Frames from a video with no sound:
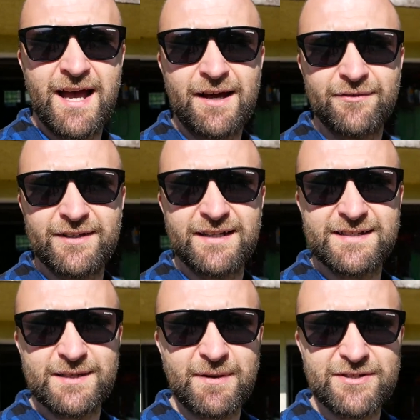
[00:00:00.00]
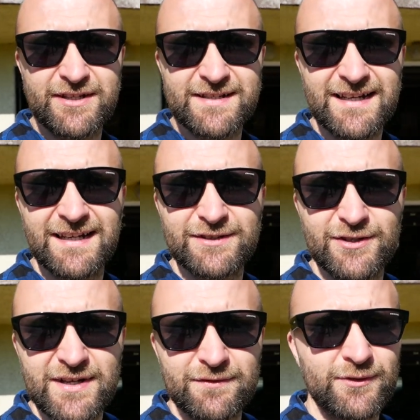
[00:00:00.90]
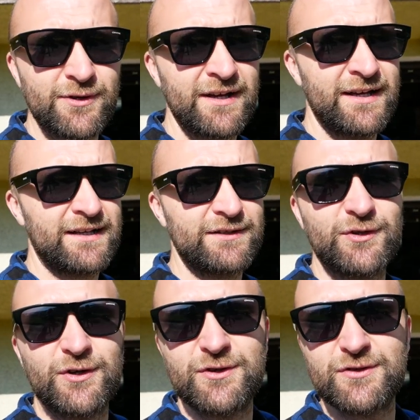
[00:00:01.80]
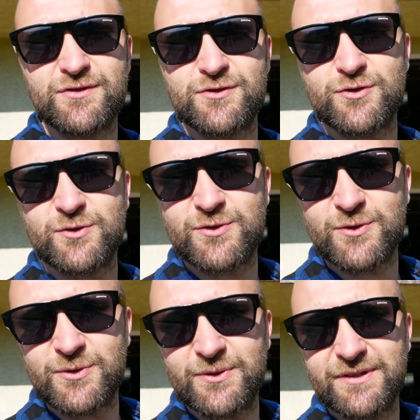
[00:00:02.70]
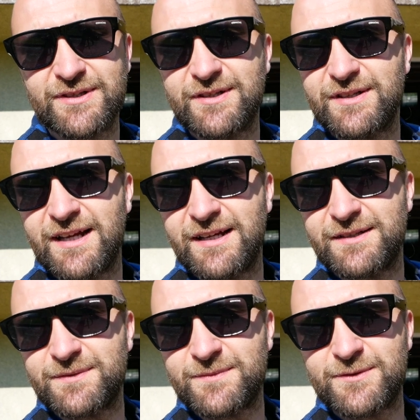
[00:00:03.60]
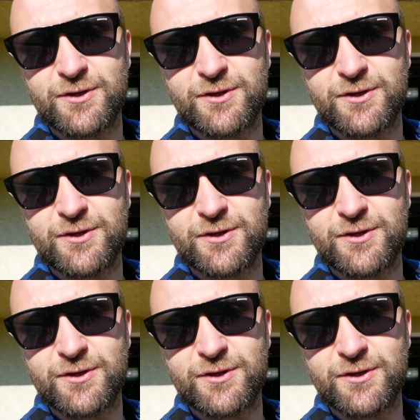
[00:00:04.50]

a w jednej z tych paczek jest elektrozawór do zrzutu, y,